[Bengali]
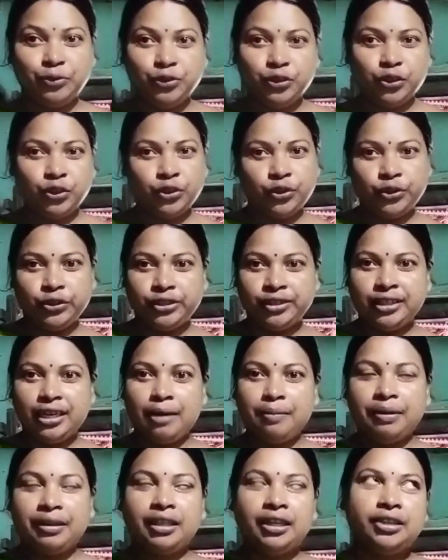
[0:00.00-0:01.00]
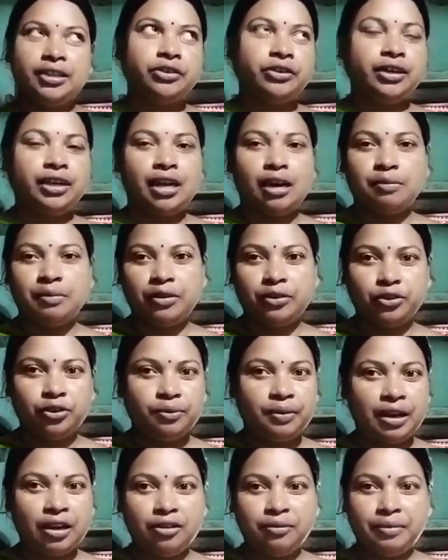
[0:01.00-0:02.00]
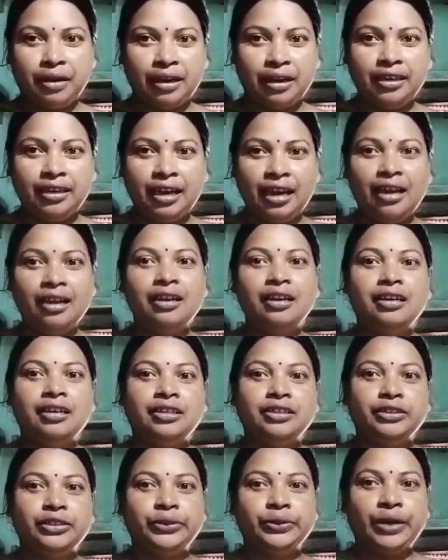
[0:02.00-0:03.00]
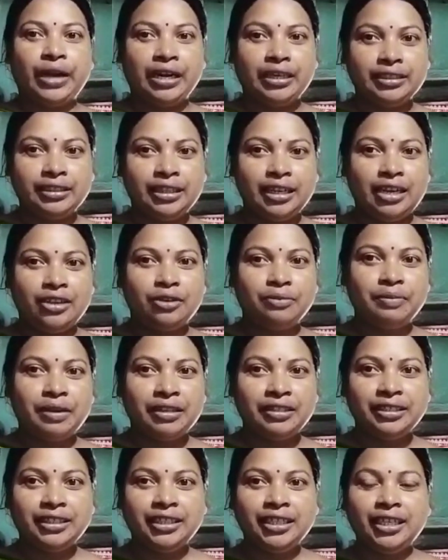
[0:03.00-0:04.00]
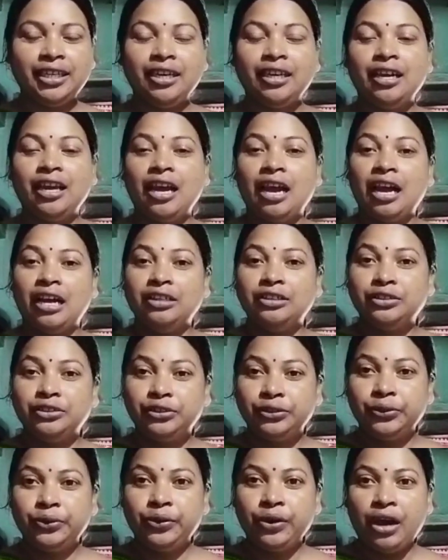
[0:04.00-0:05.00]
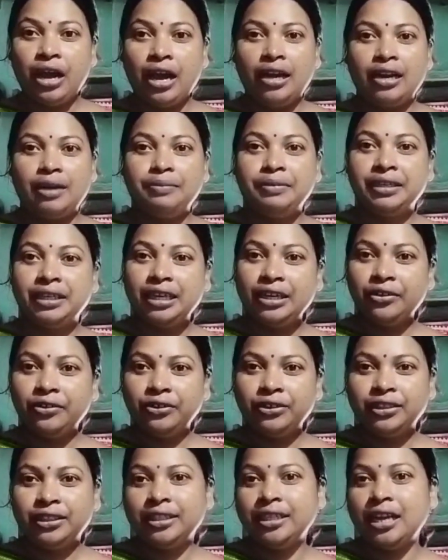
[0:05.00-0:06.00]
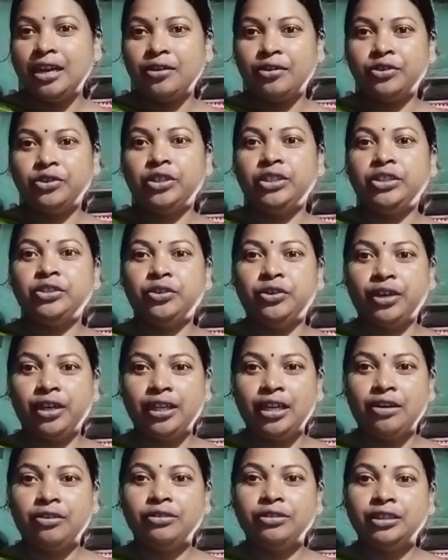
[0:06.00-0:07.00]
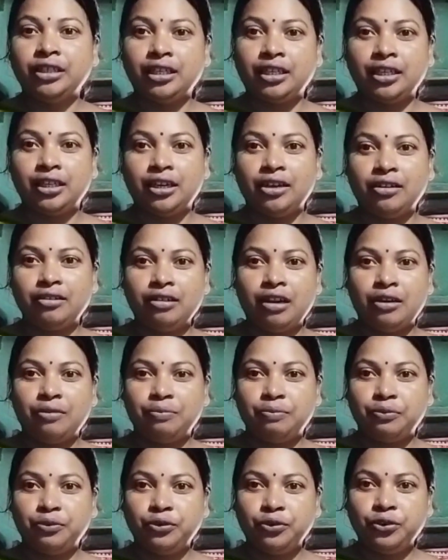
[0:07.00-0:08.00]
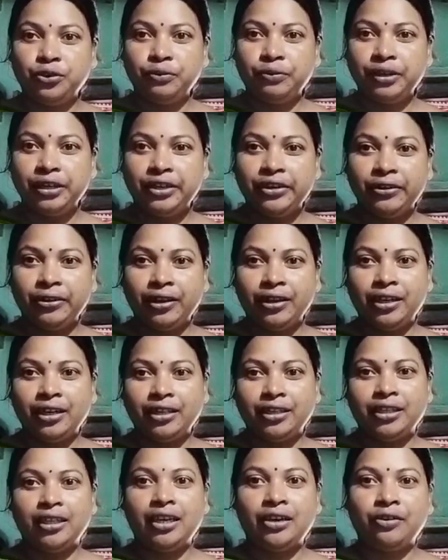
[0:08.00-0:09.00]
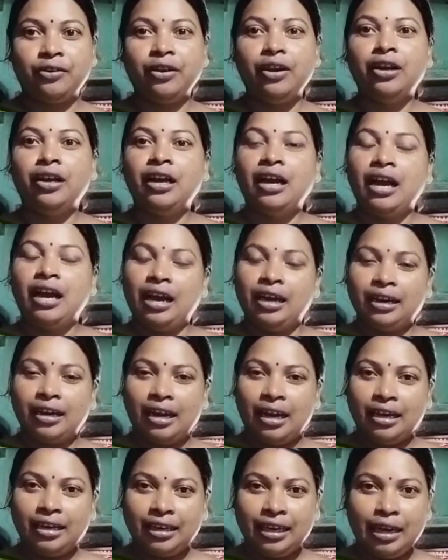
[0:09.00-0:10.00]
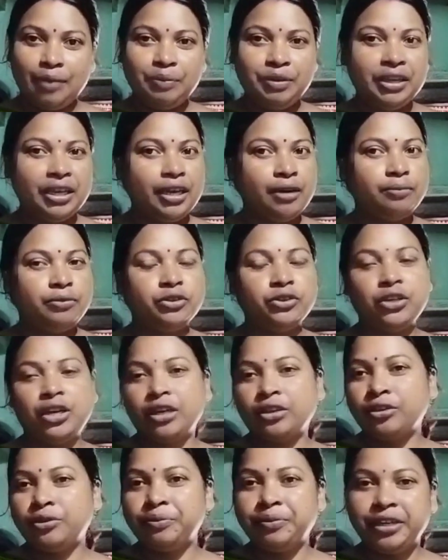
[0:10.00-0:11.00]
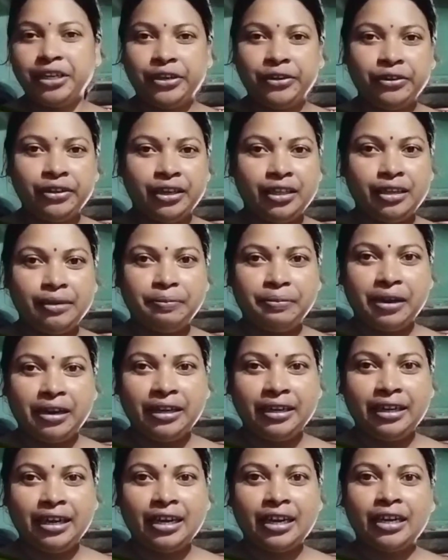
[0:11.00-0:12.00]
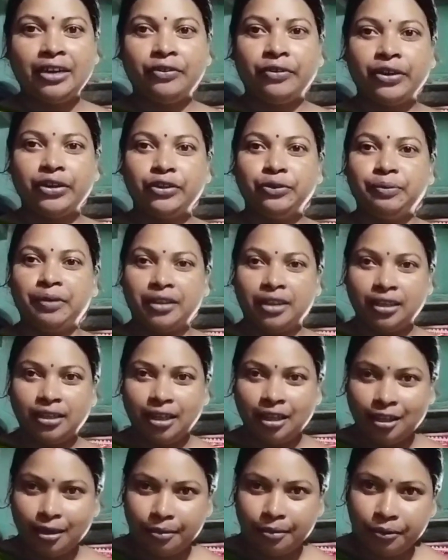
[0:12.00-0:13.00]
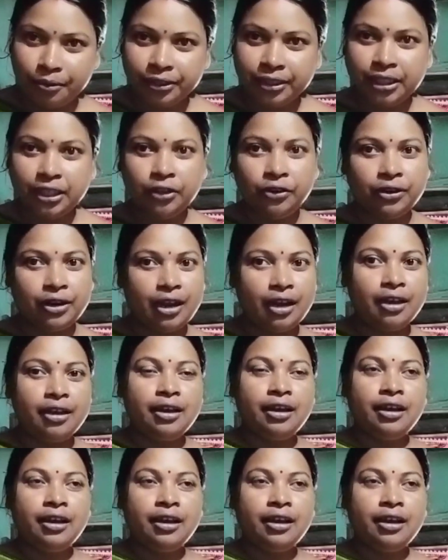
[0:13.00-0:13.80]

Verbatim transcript: পুজো তো হচ্ছে আমাদের তো গ্রামে অত ভালো মানি না তো ঘাটশিলাই তো মানছি আর চলো আর আমি কি করছি না করছি সঙ্গে থাকুন সাথে থাকুন আর পুরো ভিডিওটা দেখতে থাকো আর কালকে আমি ঠিকমতো একদম ভিডিও দিতে পারি না কেন কি তোমাদের দাদাবাবু ছিল না